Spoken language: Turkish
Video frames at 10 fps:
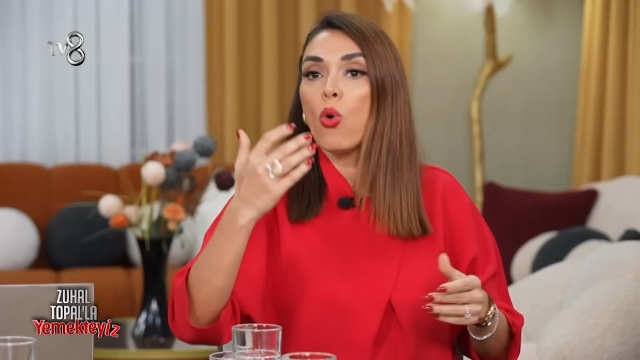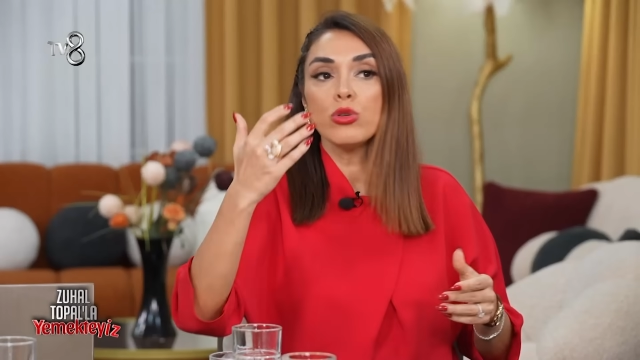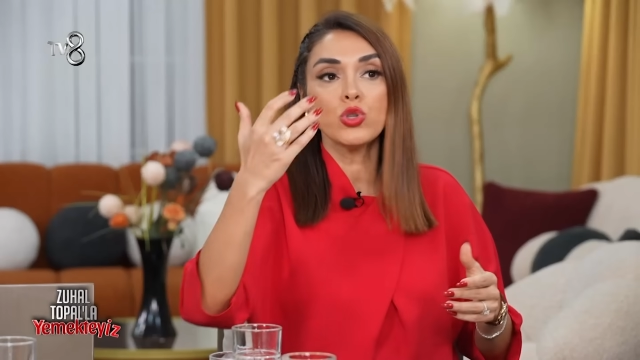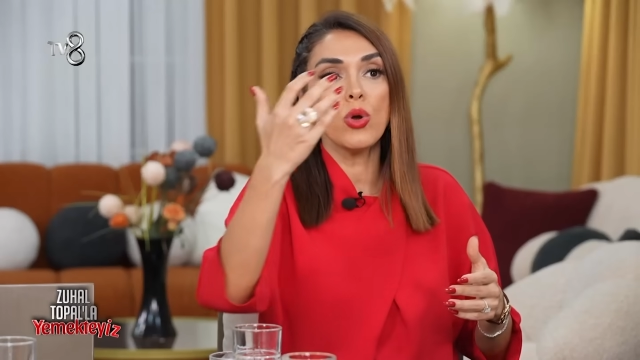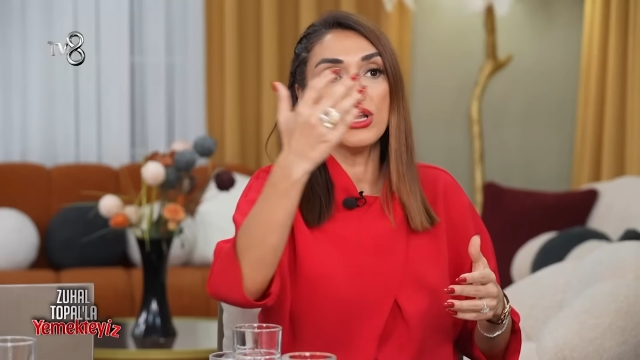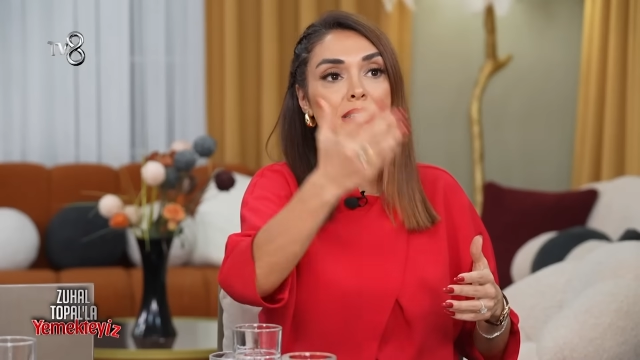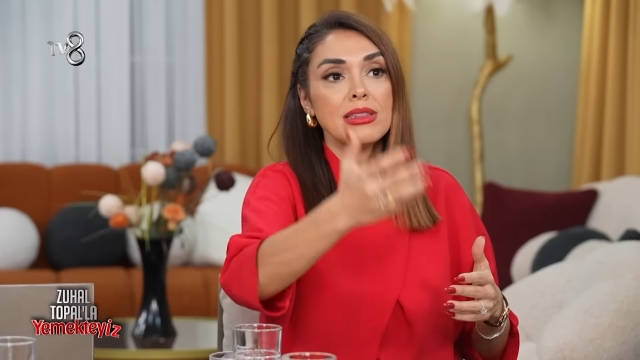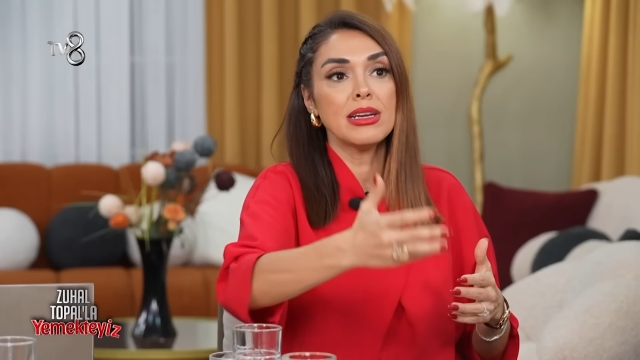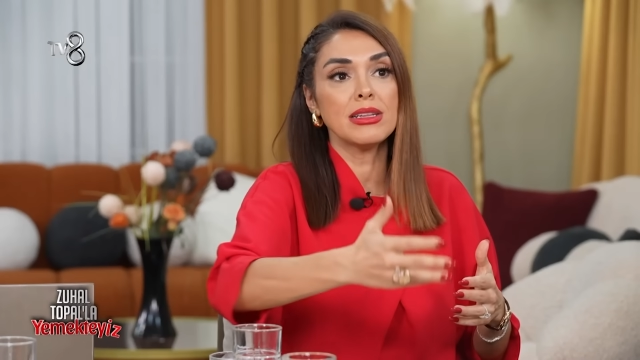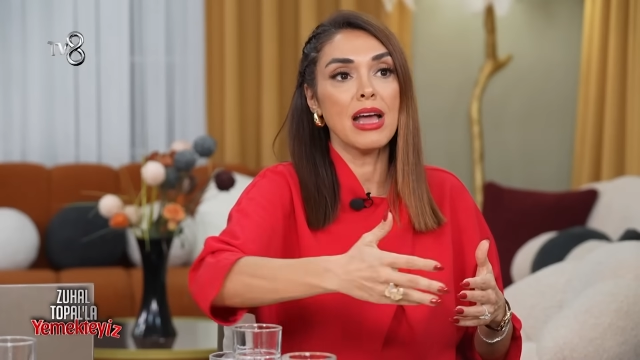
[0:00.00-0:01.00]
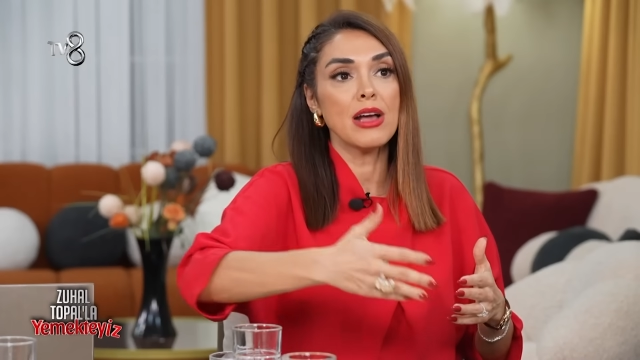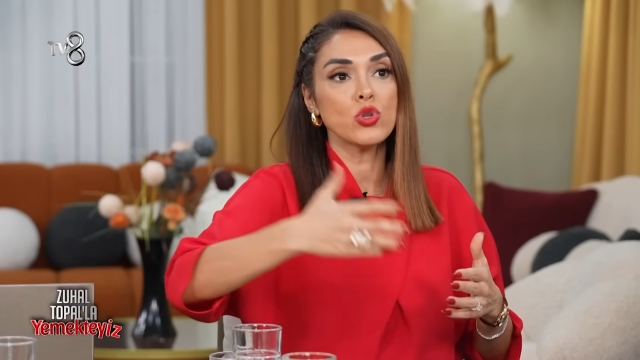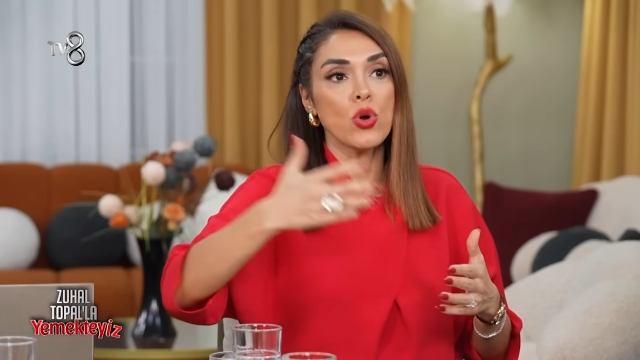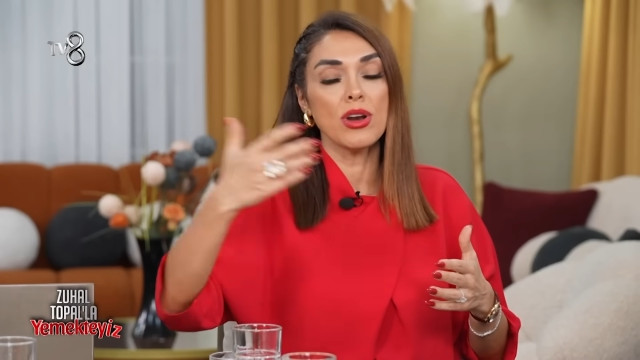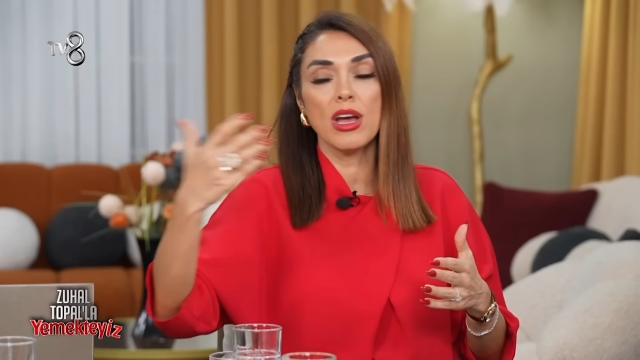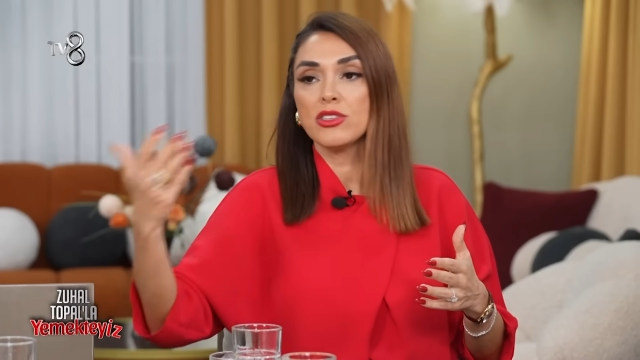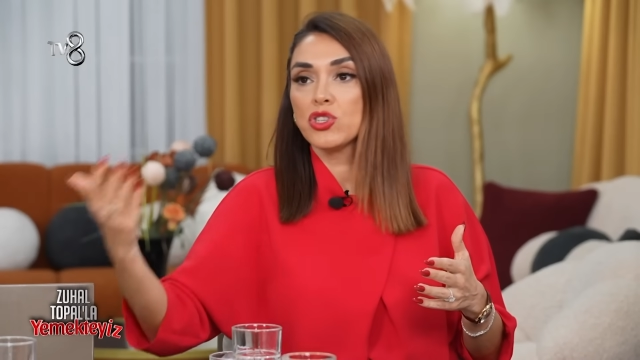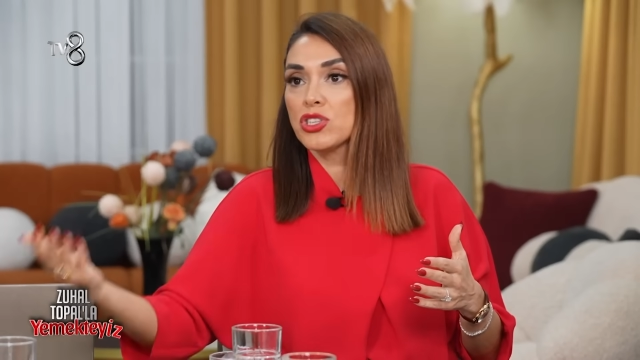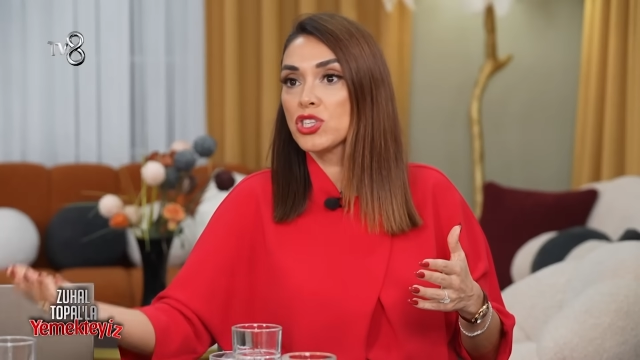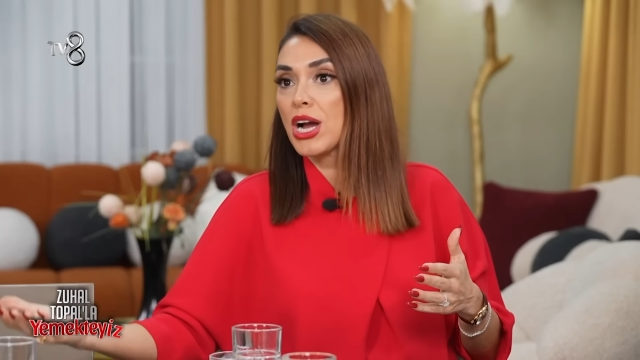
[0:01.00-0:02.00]
o söylediklerinden sonra
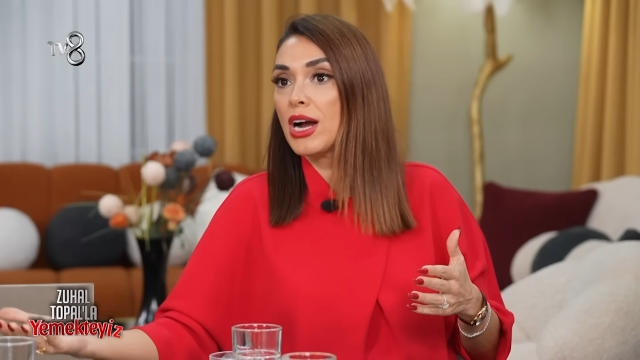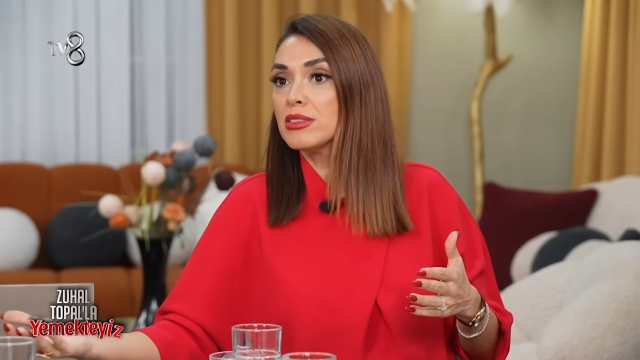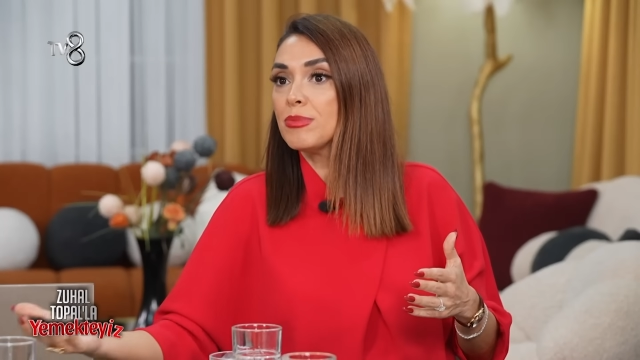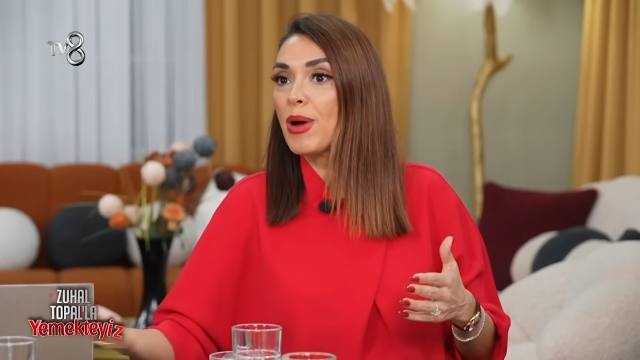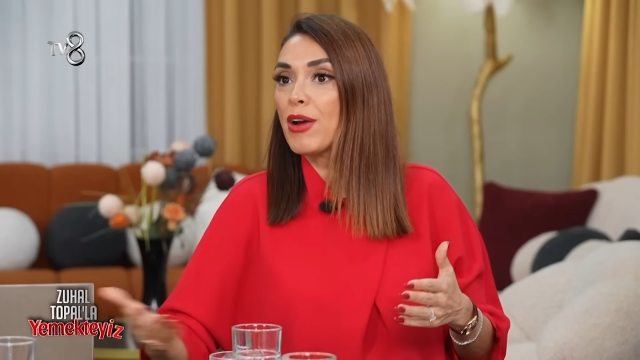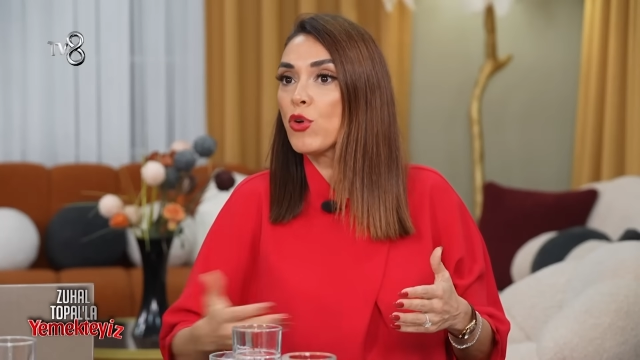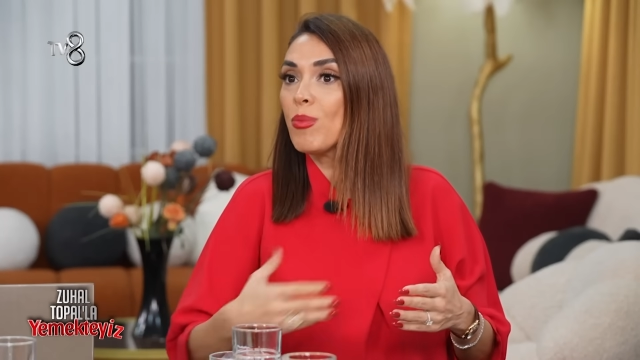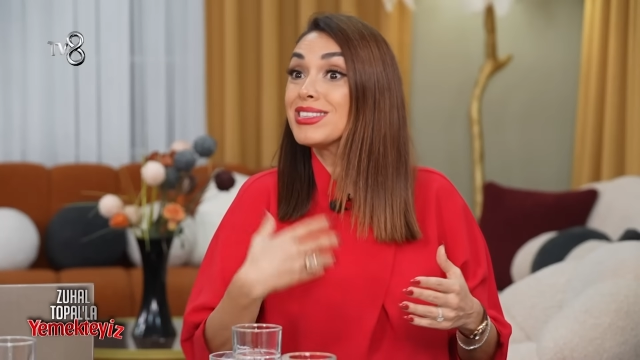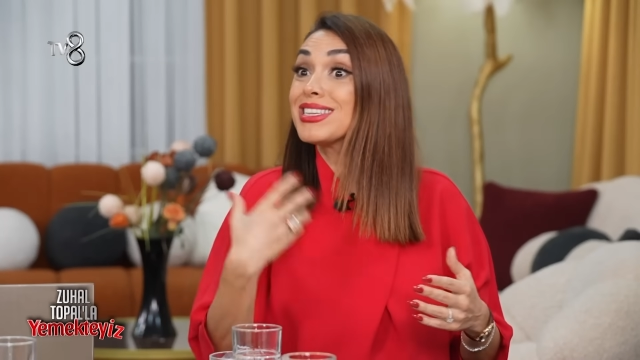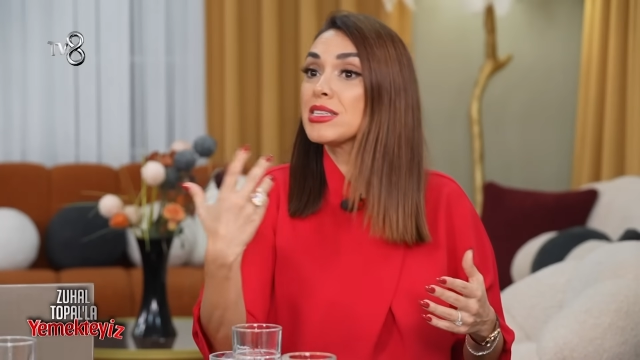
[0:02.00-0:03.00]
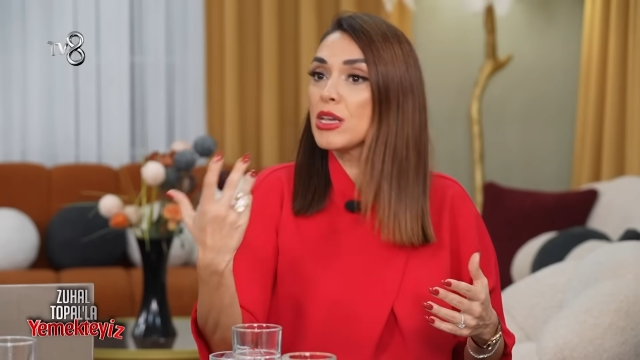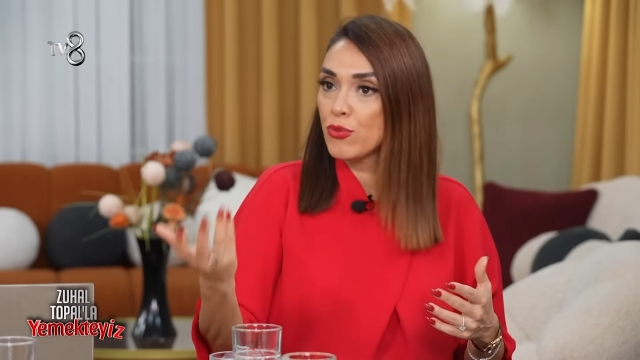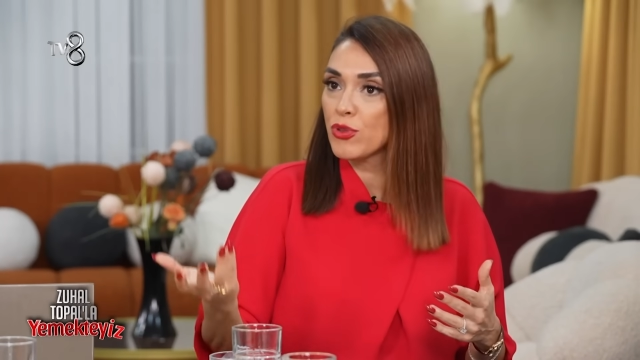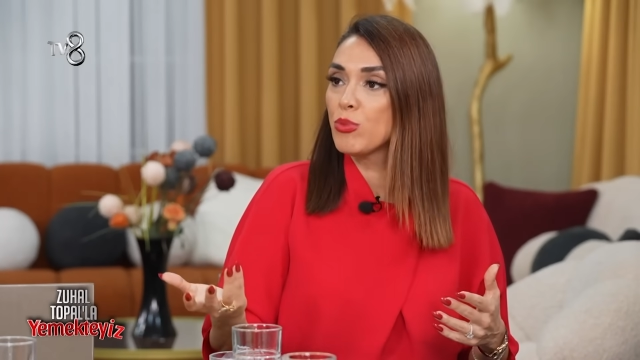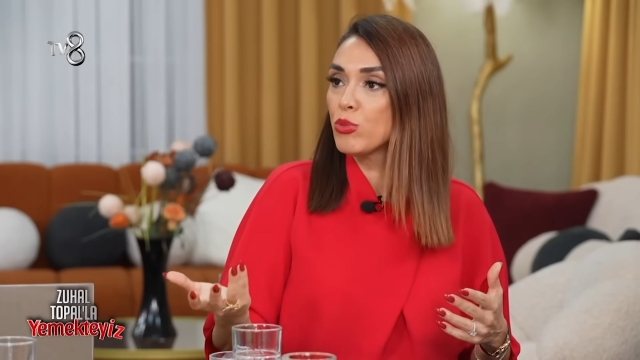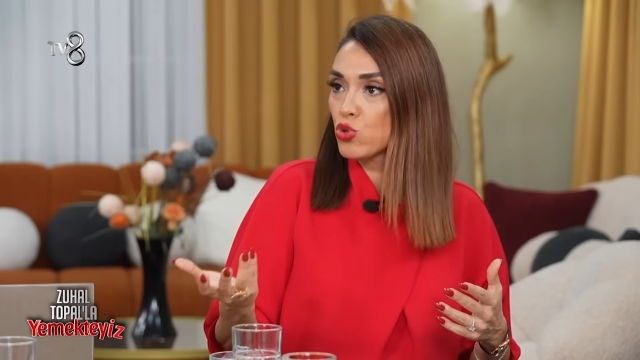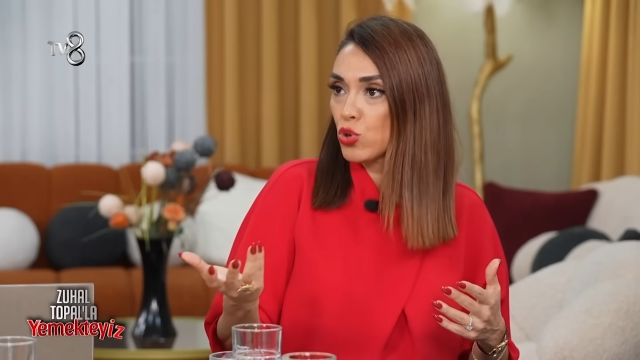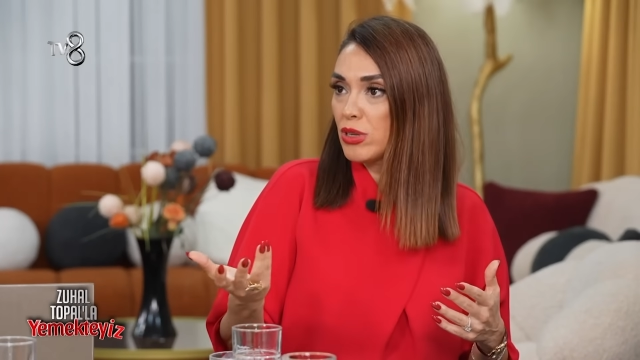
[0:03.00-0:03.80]
çıkardığı performansı zayıf da bulmuş